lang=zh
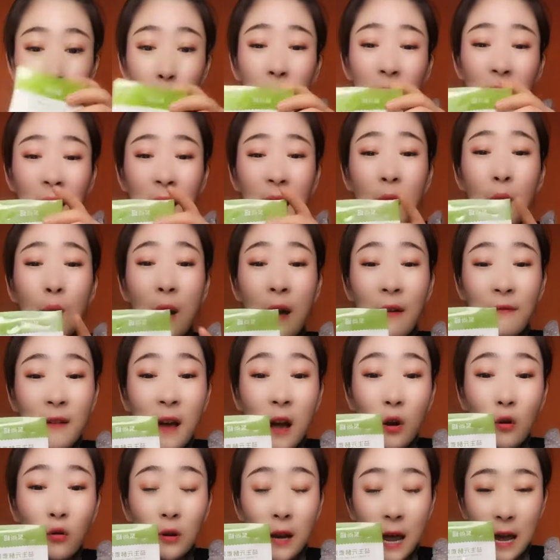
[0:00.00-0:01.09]
每天晚
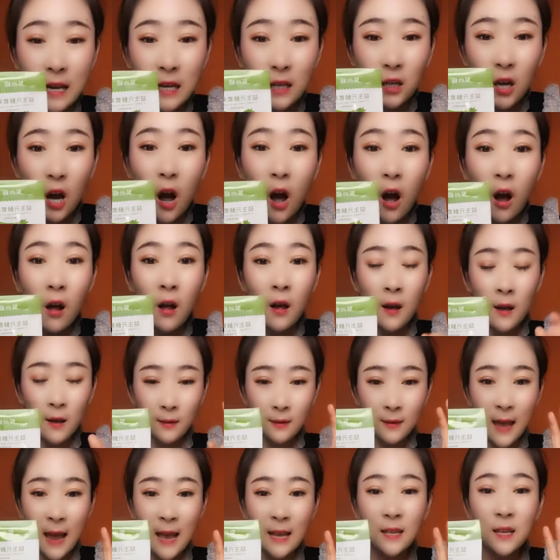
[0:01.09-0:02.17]
饭后来一条，
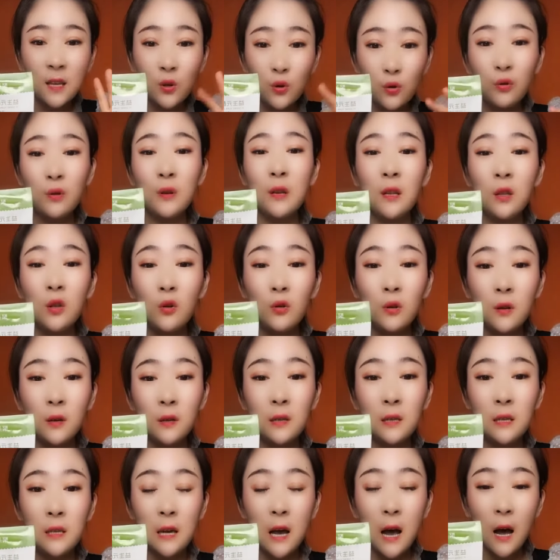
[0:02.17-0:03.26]
男人女人都
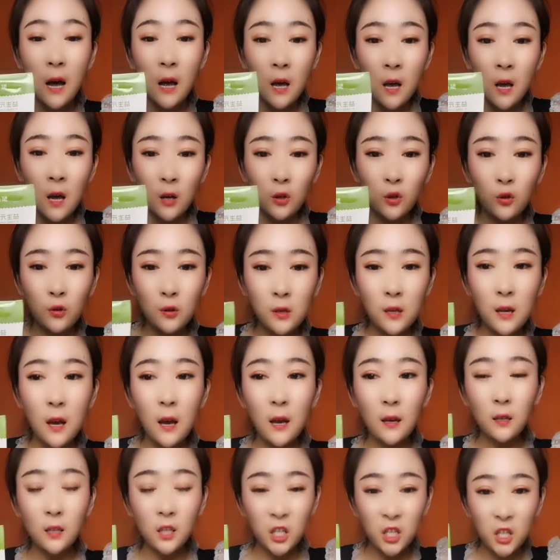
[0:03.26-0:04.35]
能吃，就是
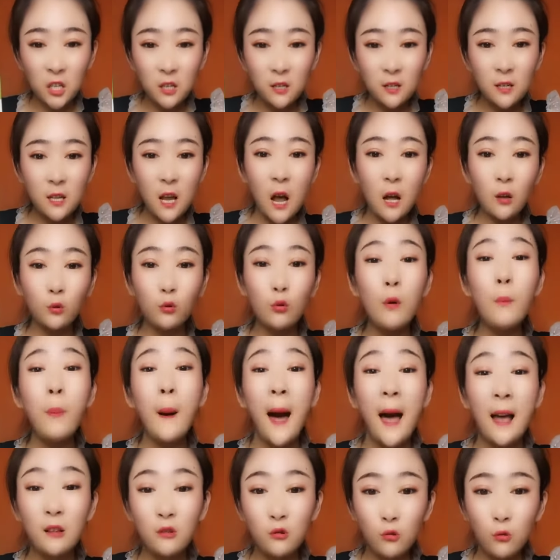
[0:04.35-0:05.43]
清肠毒、
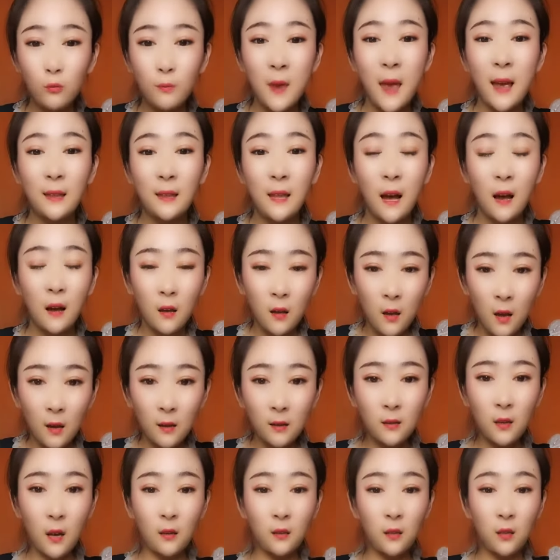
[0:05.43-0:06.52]
排宿便的，
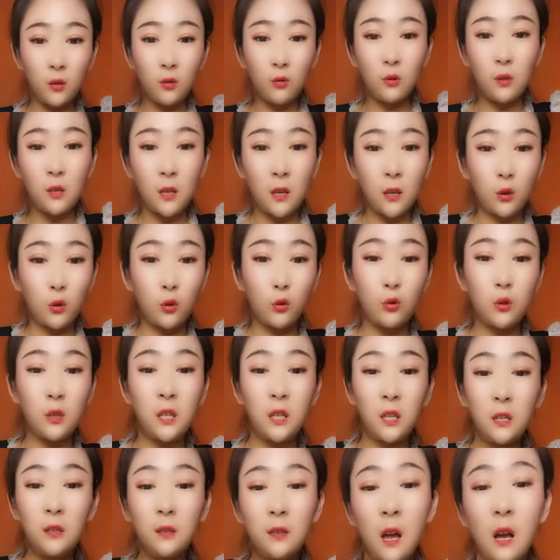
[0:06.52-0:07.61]
让你就是
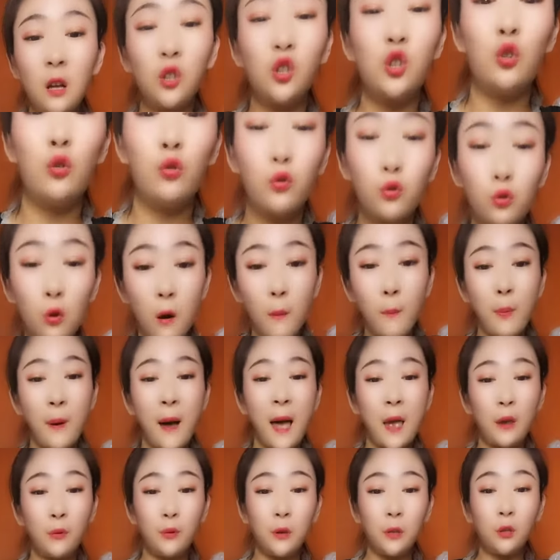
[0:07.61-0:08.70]
经常久坐、不
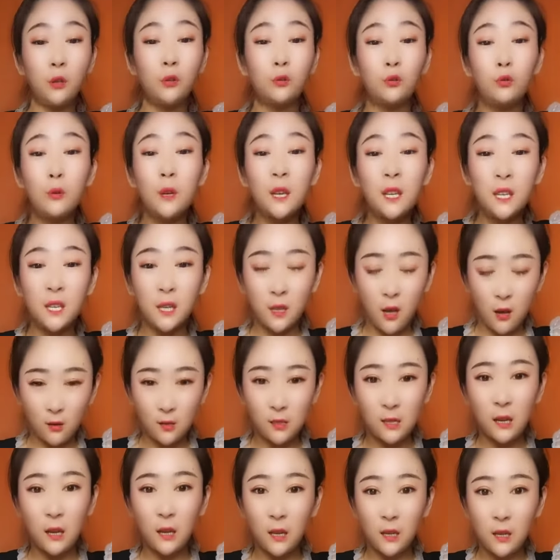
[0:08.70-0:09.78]
爱运动、堆积
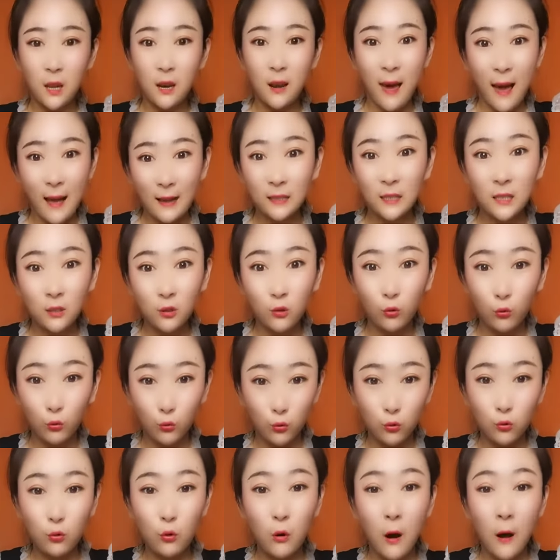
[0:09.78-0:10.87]
到这里的垃圾
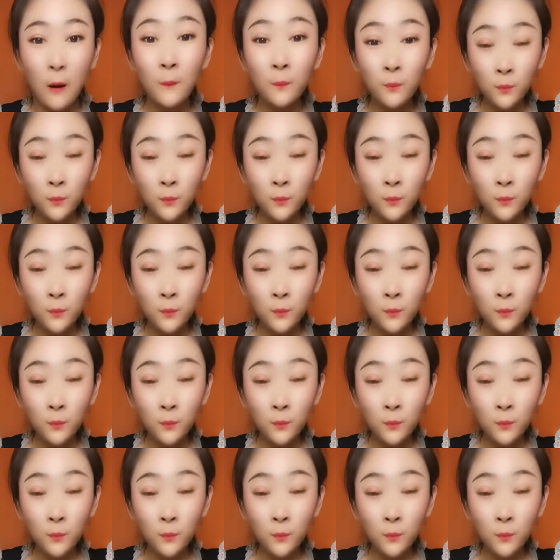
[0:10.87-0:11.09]
毒素。